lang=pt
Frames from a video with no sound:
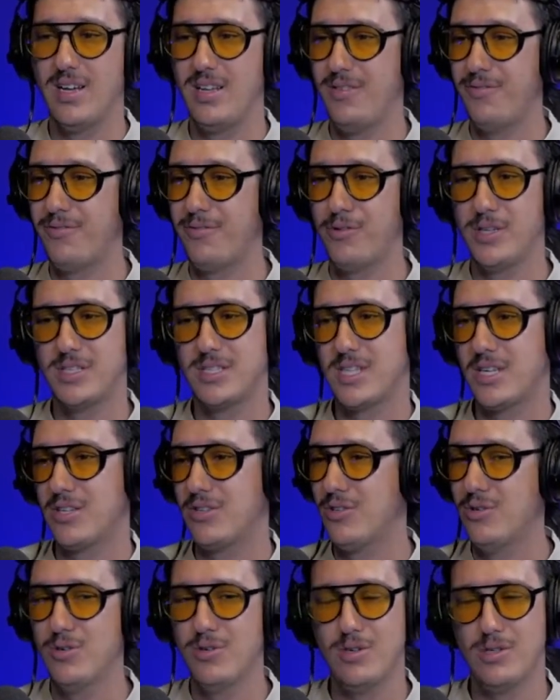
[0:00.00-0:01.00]

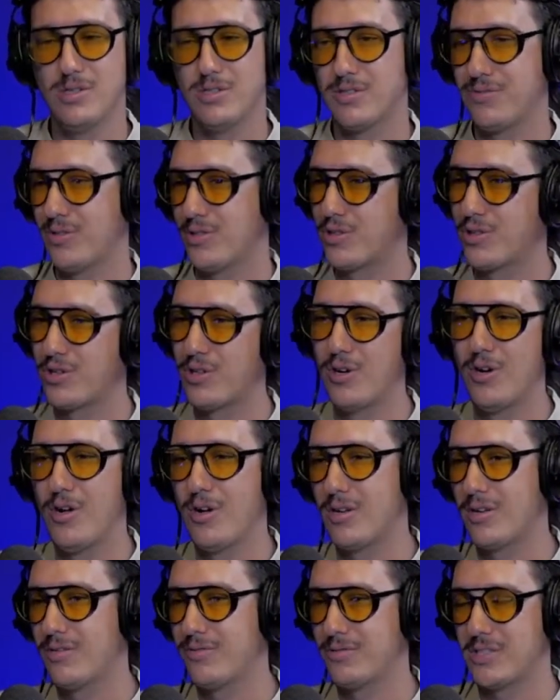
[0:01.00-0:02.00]
influenciadores,
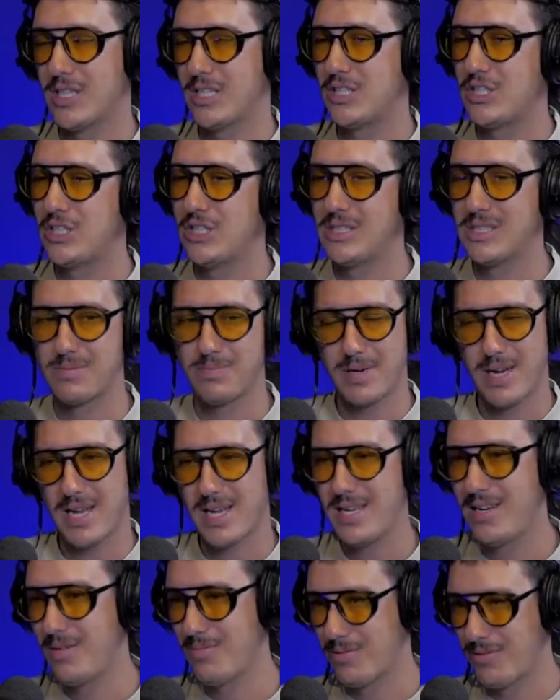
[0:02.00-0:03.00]
fotógrafos, artistas para
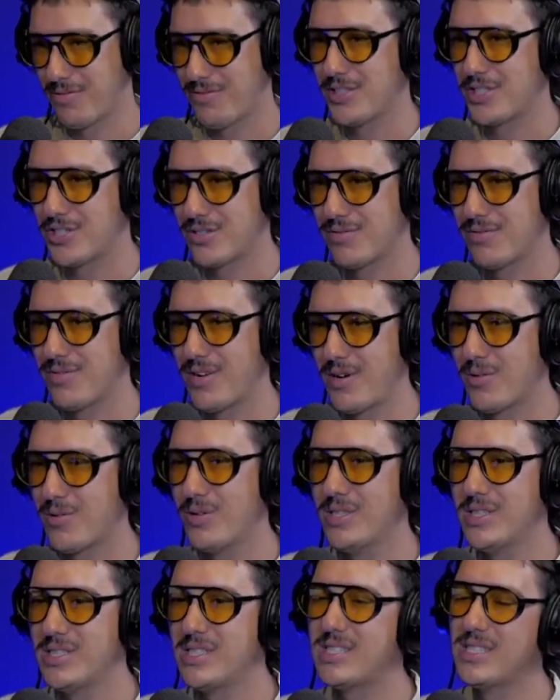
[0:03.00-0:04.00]
irem pro festival
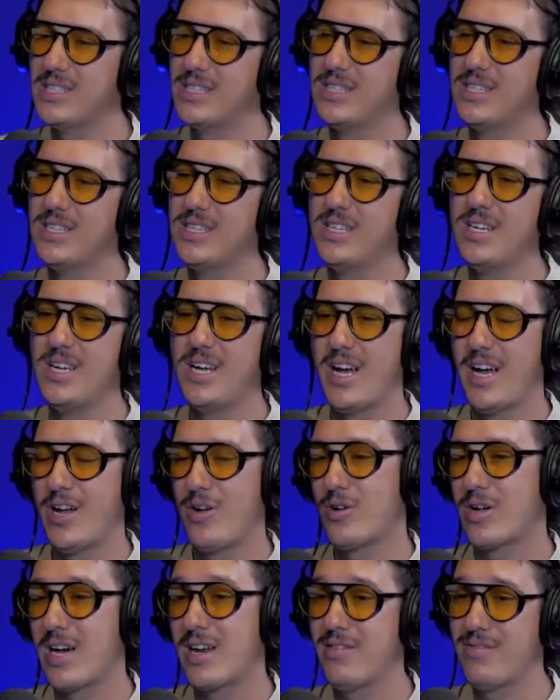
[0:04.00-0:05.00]
conhecer. Uhum. Aí
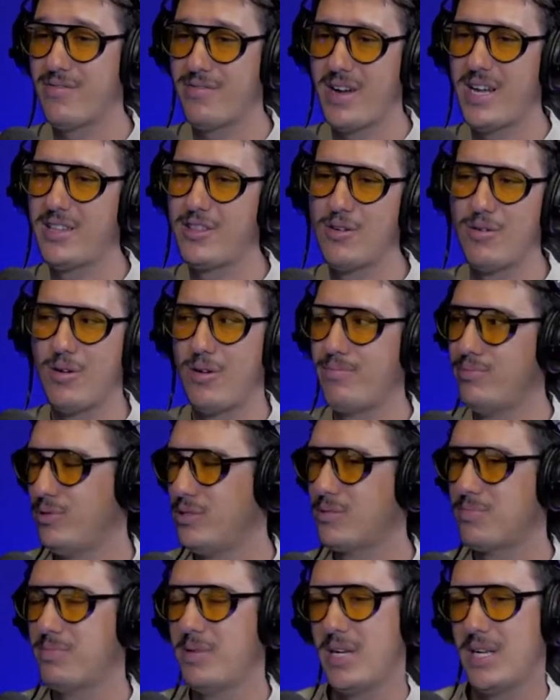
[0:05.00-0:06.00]
o cara vai, tem uma
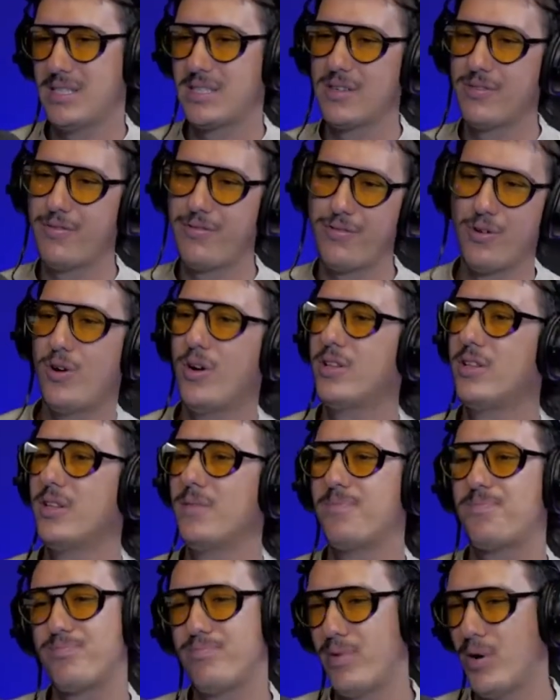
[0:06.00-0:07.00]
puta experiência foda,
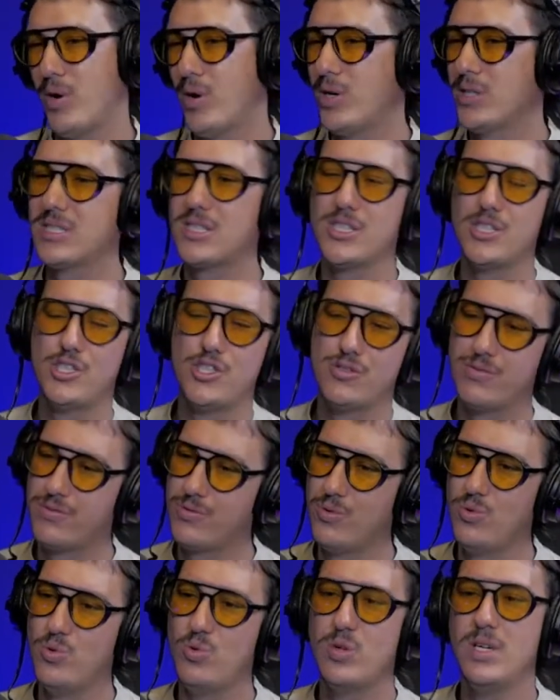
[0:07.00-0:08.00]
posta,
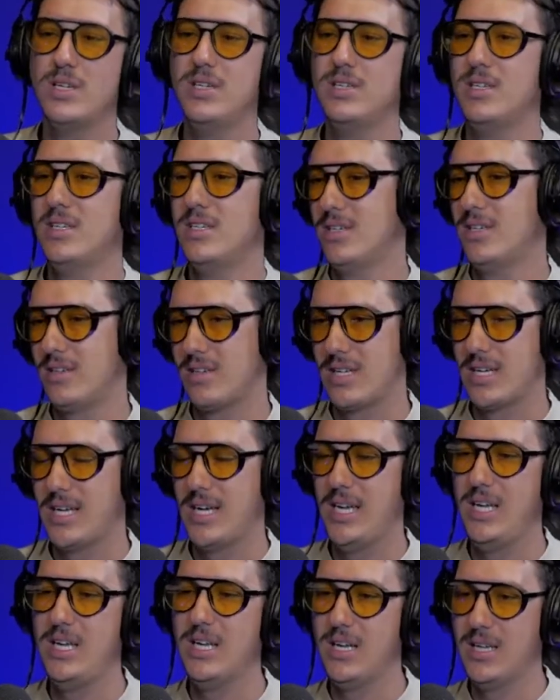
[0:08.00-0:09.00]
divulga,
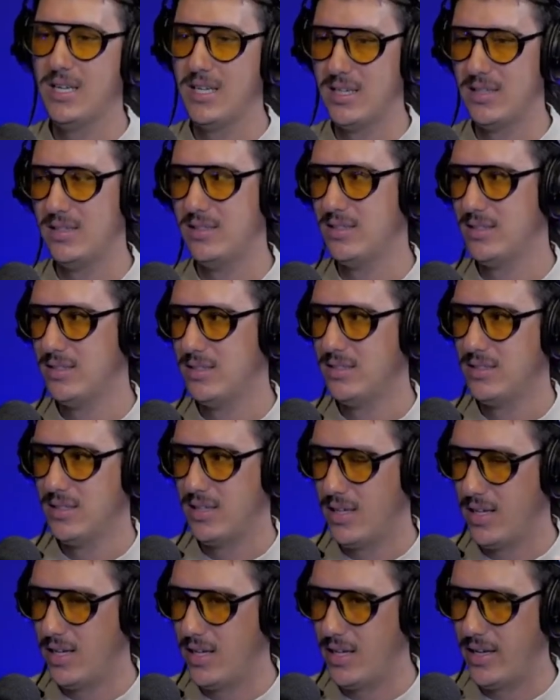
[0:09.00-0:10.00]
cria
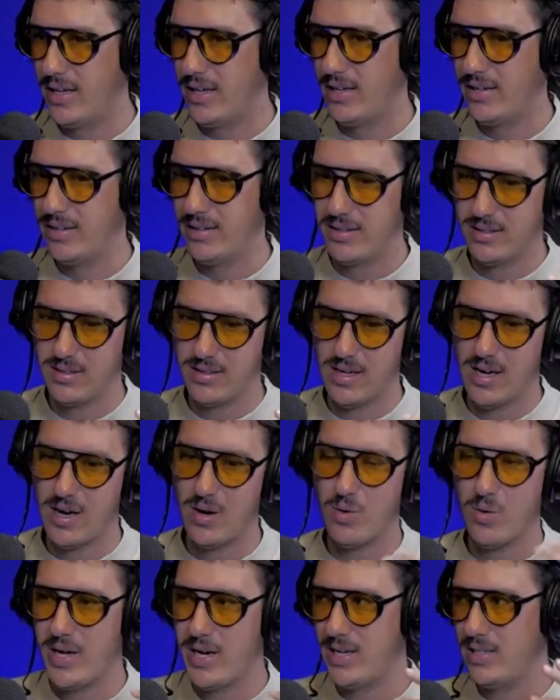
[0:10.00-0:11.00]
é,
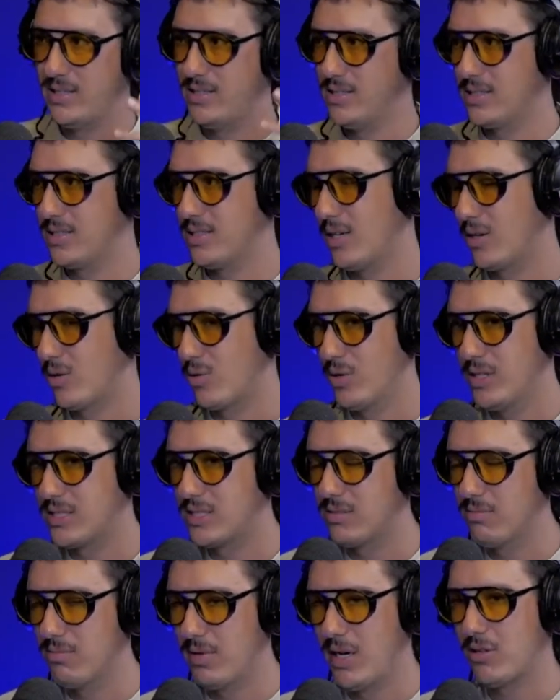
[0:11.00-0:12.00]
awareness, né?
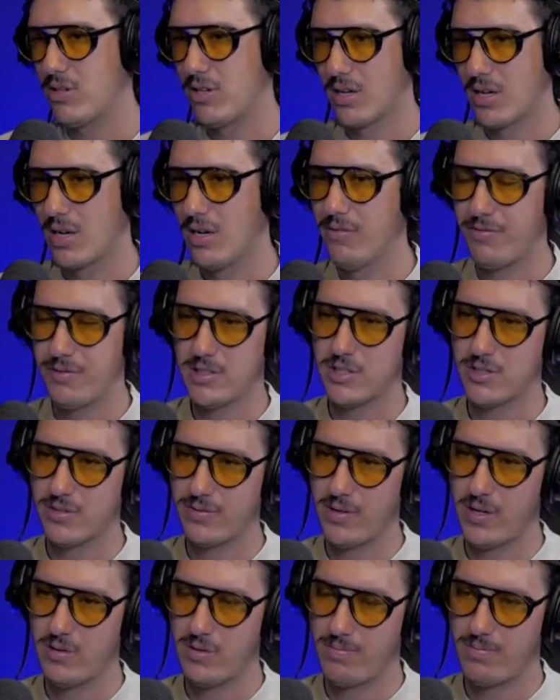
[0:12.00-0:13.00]
conhecimento daquele
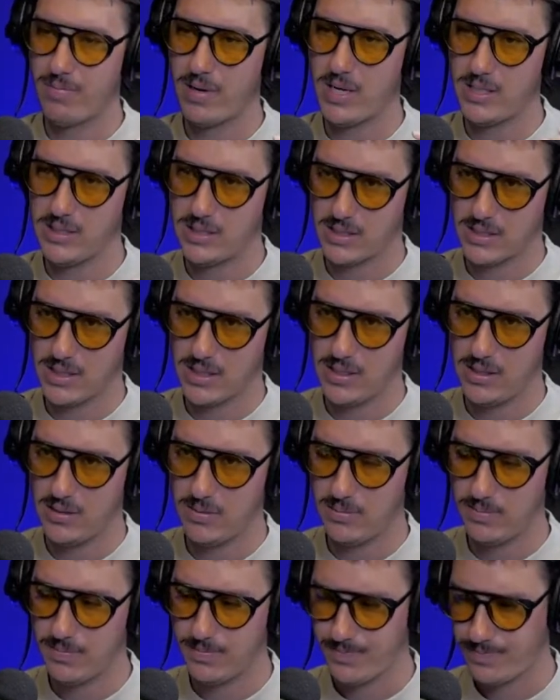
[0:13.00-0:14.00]
festival no país que
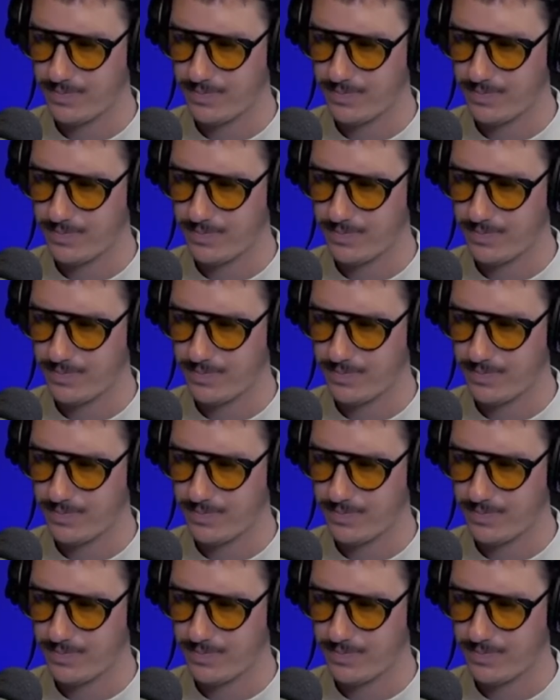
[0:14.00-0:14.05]
ele,